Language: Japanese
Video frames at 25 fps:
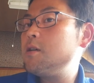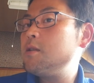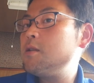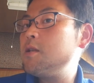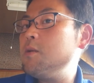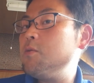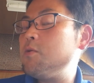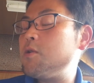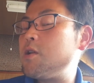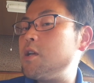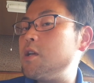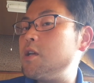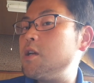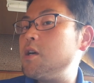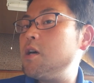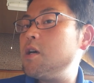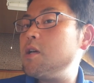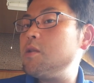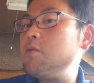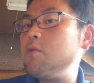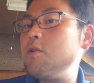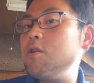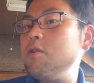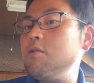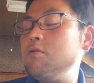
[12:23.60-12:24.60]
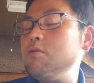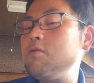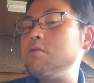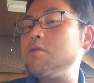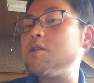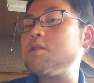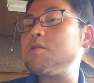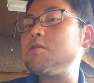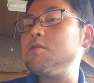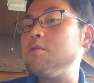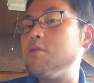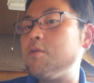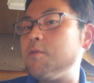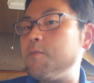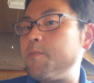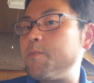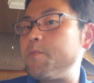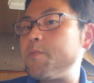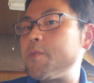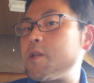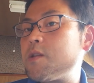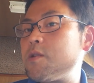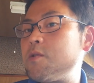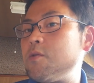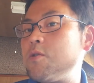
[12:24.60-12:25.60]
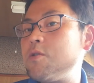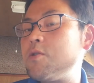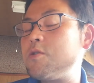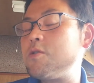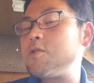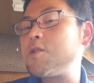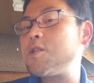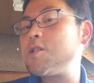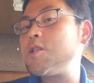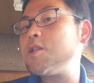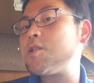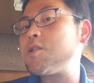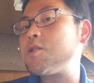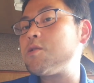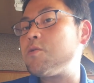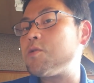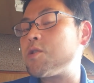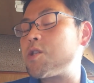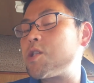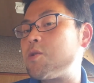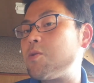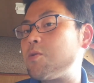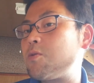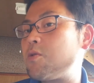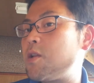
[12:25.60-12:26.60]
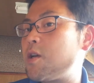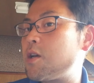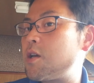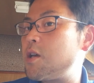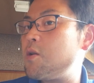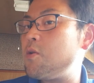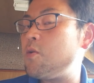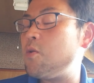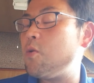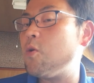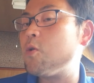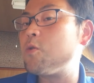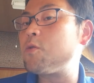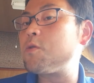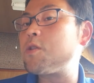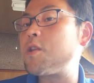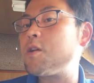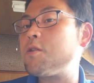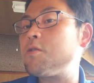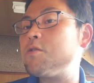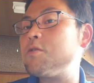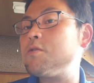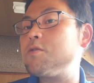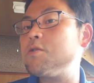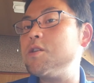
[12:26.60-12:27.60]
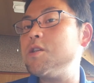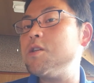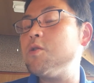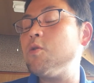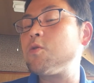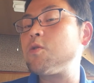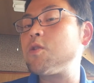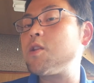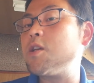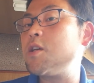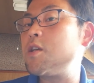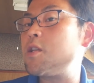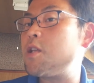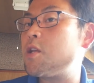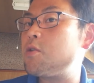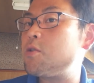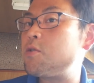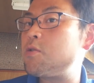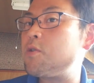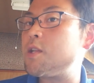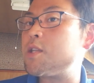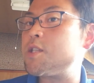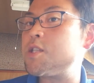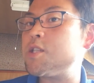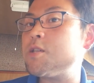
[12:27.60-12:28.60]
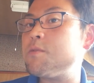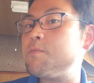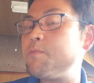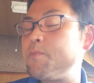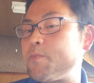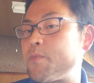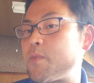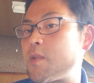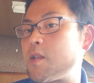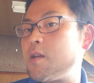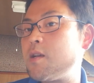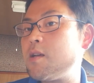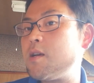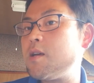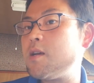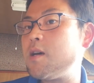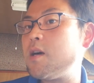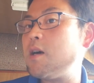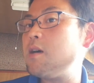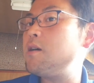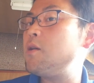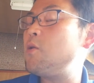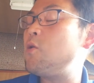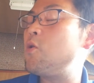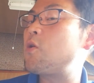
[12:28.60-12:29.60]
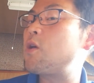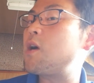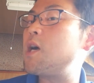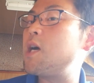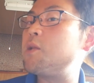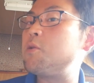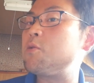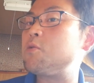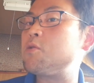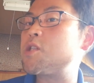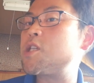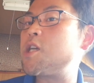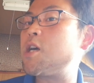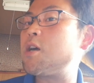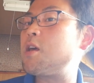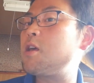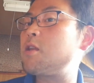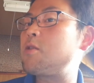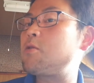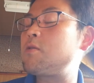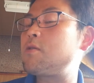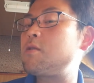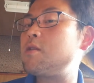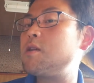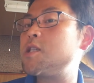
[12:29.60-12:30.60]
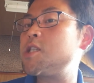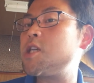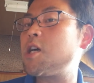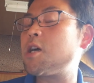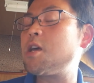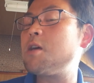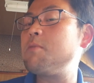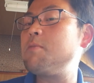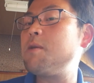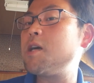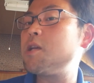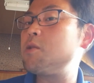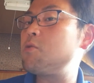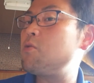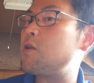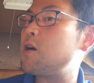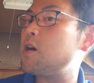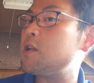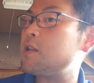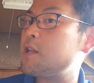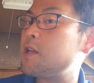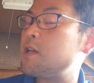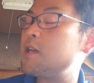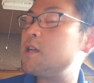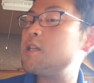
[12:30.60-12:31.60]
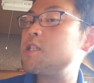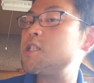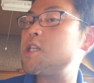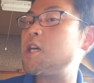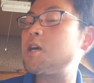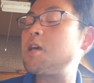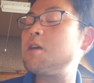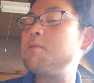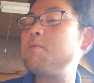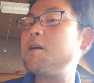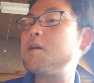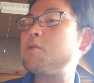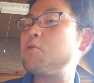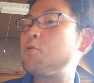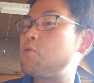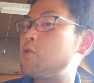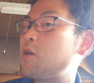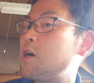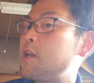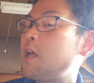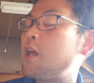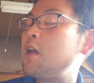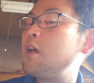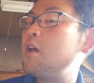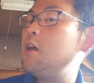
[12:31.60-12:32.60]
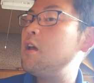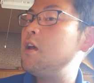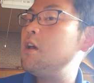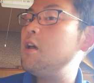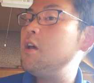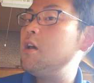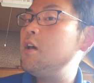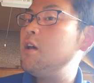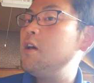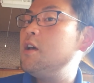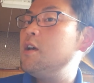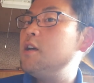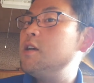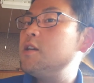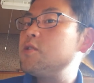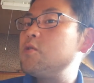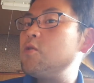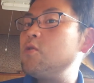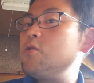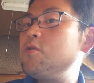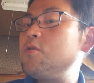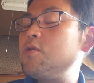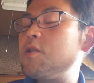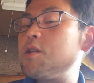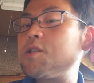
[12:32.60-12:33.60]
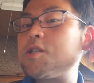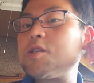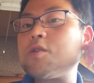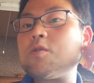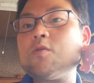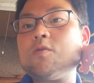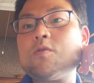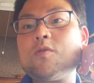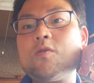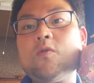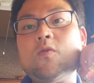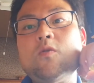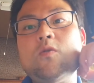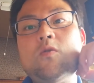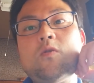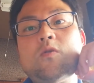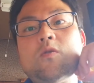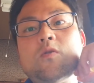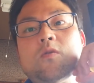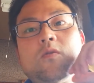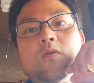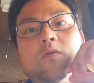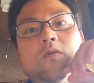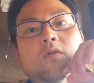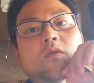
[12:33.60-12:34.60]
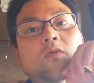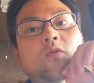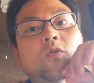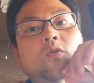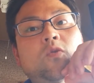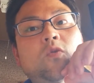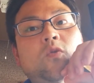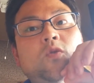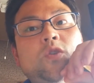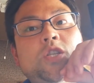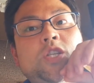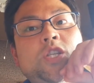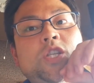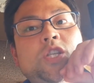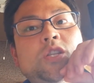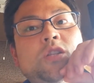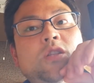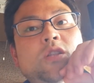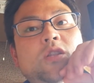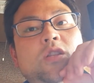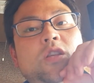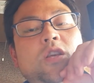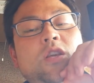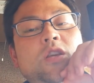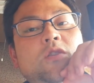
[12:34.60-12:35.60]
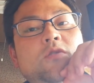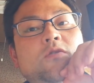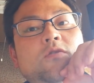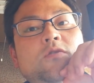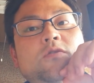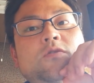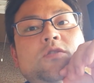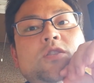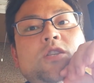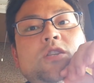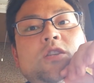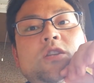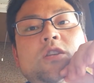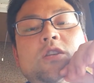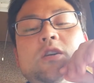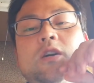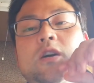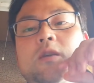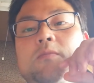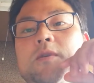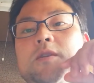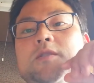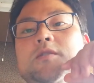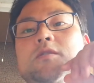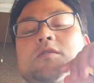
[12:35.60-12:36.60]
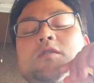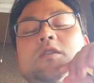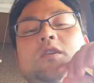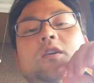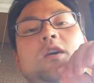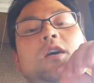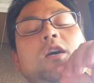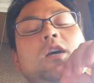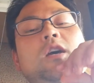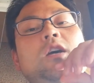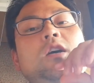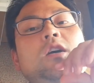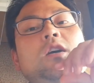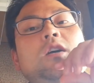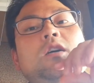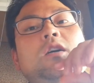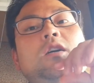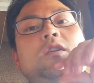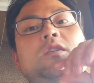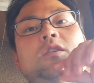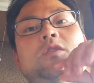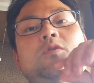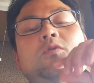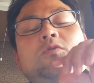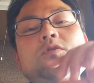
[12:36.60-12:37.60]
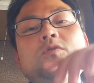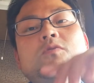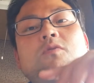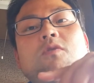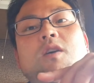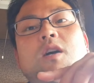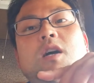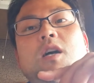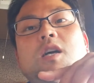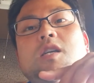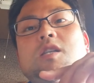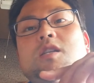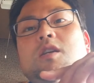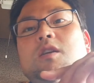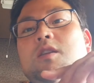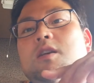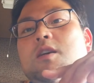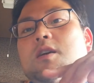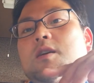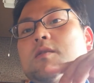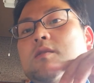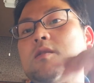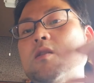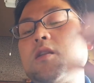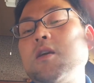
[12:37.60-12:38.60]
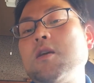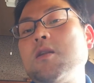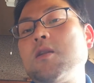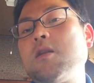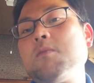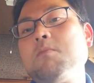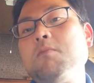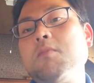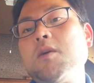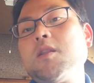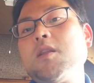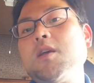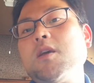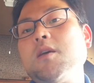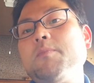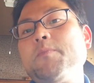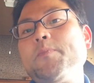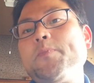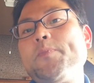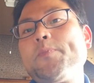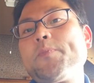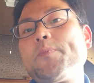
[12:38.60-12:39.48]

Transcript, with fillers: でもね、意外といるんですよ。そういう季節の仕事だけを追って生きてる人たち。北海道の鮭バイトとかね。そういう人たちのことを知っていくうちに、あ、別に一つの会社で定年まで、